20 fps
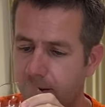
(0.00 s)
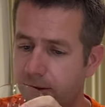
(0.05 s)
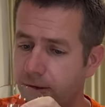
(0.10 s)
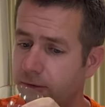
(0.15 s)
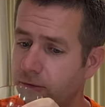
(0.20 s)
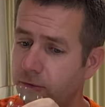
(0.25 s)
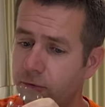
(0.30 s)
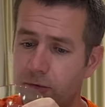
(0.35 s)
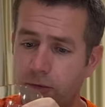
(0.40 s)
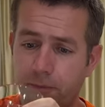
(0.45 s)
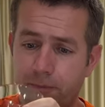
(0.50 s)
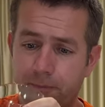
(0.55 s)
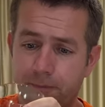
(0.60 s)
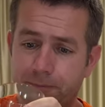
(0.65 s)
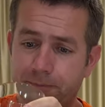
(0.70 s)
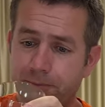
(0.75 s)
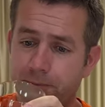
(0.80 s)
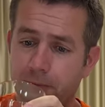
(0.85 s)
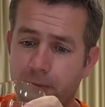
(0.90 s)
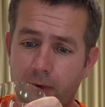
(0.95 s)
Ну,
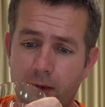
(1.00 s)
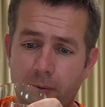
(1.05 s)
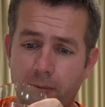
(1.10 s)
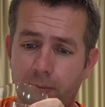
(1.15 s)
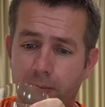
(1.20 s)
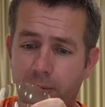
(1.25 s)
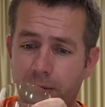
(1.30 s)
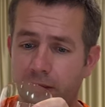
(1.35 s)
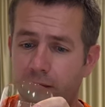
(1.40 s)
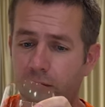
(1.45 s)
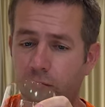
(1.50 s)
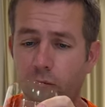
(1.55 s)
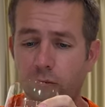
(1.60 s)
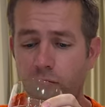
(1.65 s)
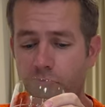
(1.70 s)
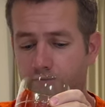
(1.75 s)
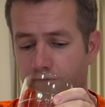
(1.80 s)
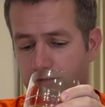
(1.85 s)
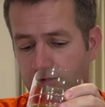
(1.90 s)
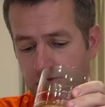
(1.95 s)
при том,
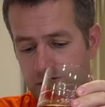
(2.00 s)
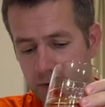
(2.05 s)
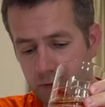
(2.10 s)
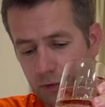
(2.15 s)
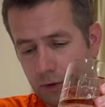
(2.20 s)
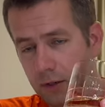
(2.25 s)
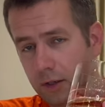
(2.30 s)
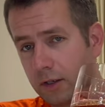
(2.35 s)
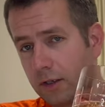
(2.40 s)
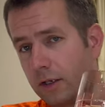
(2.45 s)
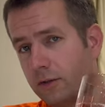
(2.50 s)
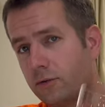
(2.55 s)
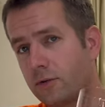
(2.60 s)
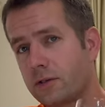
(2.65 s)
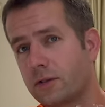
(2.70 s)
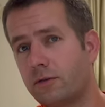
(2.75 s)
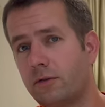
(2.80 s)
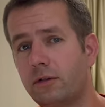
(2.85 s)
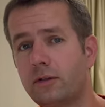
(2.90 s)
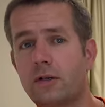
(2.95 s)
что это 40
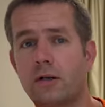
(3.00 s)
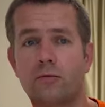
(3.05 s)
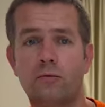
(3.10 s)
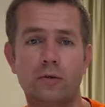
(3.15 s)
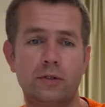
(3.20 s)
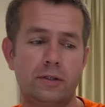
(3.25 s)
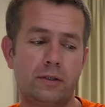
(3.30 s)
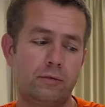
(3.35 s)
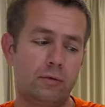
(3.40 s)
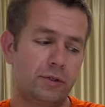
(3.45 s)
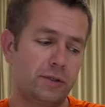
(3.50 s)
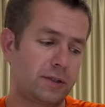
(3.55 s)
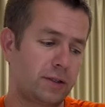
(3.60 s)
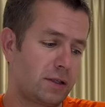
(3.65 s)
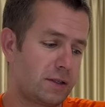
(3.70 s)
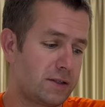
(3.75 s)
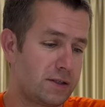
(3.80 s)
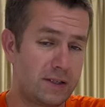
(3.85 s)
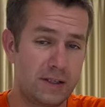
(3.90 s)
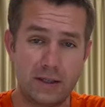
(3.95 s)
градусов, алкоголь
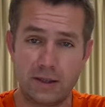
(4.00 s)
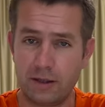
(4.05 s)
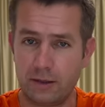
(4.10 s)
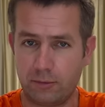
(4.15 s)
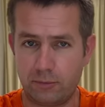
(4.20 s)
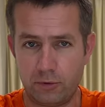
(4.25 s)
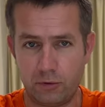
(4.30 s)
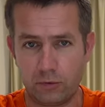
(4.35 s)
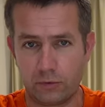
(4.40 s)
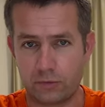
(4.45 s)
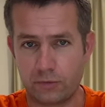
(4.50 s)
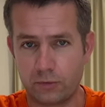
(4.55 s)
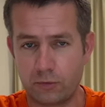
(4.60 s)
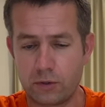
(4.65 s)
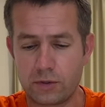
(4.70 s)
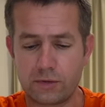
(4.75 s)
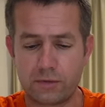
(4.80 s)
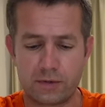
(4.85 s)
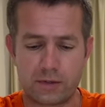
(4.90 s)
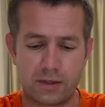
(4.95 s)
довольно-таки сильно бьет в
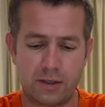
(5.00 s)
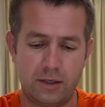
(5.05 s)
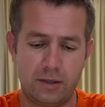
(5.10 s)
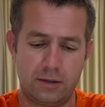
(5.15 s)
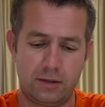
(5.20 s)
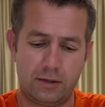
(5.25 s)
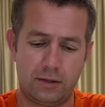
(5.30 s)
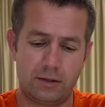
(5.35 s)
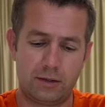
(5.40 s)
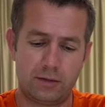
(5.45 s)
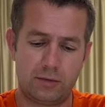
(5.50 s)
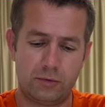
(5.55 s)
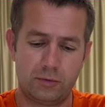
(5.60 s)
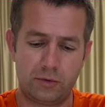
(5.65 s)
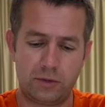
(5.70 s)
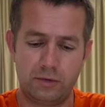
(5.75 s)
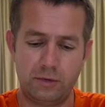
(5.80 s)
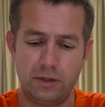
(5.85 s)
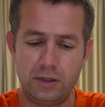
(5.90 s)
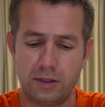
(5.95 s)
нос. Вы знаете, это
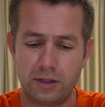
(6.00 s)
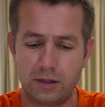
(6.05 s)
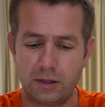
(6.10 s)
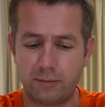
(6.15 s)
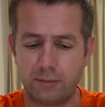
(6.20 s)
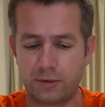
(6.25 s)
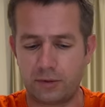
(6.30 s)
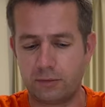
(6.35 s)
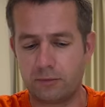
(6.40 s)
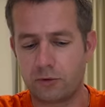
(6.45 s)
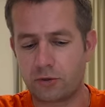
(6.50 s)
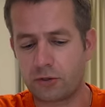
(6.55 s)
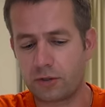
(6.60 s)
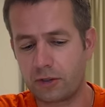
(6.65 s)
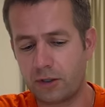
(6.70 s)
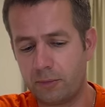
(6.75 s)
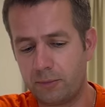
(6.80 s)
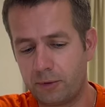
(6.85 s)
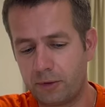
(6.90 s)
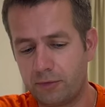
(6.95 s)
удивительно, потому что
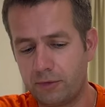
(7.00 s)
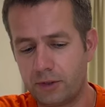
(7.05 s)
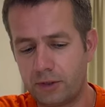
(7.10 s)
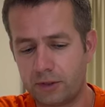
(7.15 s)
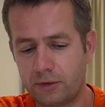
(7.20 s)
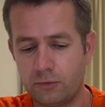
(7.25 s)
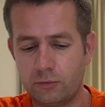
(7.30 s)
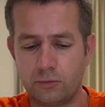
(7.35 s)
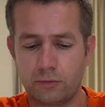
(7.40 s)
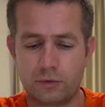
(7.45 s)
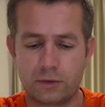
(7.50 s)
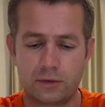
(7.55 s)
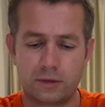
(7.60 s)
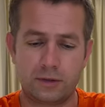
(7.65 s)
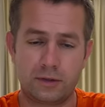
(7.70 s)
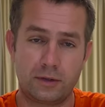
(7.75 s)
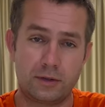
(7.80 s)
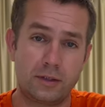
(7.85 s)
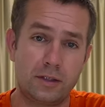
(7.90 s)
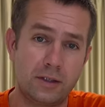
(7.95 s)
я привык, ну,
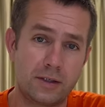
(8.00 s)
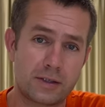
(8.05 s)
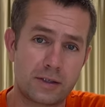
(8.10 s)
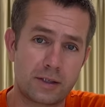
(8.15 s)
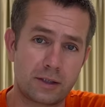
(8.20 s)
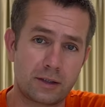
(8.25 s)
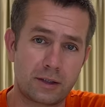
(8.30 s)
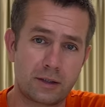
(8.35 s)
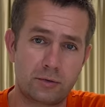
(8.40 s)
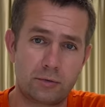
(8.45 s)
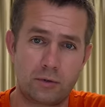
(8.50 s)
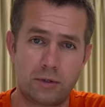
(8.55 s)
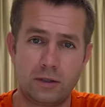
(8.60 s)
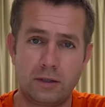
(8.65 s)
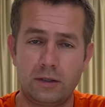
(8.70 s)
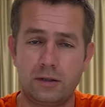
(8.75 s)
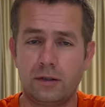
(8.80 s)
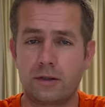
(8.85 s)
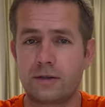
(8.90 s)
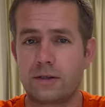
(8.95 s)
Динстон, который
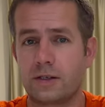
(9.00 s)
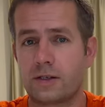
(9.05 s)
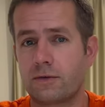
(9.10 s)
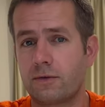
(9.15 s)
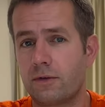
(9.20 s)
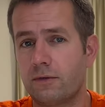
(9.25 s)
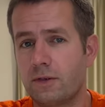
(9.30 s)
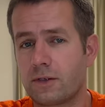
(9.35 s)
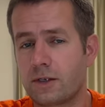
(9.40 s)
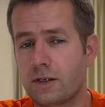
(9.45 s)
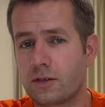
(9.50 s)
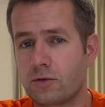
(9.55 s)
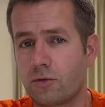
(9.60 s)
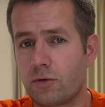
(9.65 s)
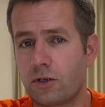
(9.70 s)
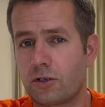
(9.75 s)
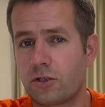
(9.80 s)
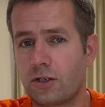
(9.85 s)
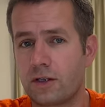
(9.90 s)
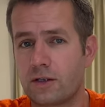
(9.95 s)
делает все свои виски
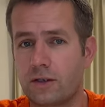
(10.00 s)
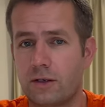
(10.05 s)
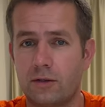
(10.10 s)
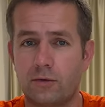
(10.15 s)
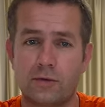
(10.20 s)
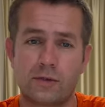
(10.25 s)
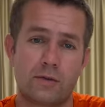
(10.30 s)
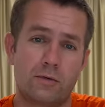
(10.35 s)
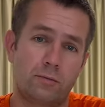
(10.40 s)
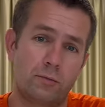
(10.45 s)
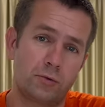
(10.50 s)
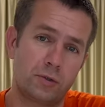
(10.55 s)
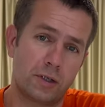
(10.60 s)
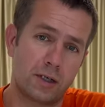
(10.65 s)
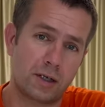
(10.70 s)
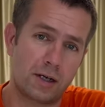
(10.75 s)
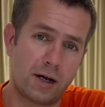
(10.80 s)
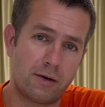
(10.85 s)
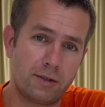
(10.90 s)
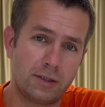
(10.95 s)
46 градусов, Бунна
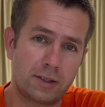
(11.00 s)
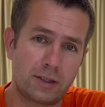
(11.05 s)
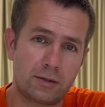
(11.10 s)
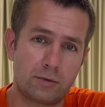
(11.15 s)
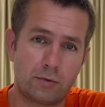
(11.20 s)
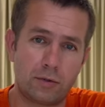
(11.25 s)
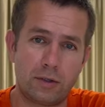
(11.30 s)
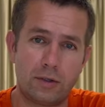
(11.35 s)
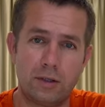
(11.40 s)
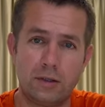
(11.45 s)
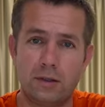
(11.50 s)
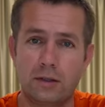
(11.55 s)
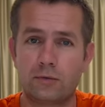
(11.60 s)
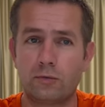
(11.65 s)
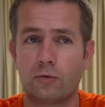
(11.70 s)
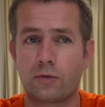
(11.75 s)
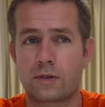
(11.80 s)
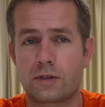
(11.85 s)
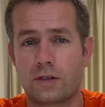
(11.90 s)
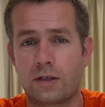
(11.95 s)
Хавен, который делает
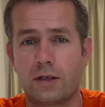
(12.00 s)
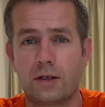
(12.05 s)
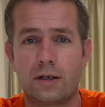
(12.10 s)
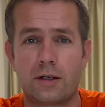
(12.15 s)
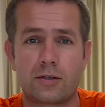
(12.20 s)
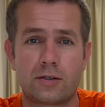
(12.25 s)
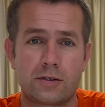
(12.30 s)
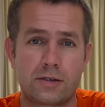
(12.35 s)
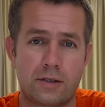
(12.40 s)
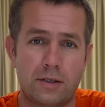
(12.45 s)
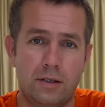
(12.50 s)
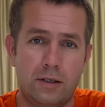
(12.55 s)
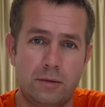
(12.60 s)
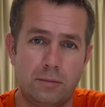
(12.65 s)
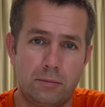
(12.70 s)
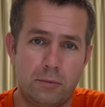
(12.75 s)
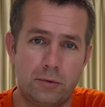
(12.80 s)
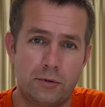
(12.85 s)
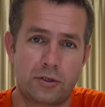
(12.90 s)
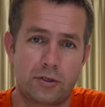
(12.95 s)
от 46 и
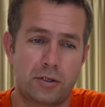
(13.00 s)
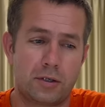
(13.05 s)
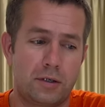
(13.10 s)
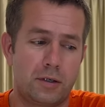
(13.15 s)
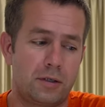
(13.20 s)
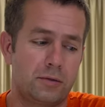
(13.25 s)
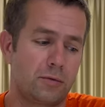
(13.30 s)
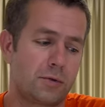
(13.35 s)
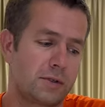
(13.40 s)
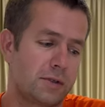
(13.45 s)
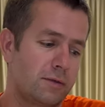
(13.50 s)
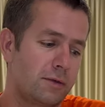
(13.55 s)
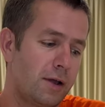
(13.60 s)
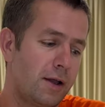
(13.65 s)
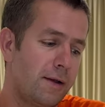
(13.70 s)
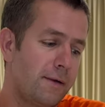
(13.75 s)
больше градусов.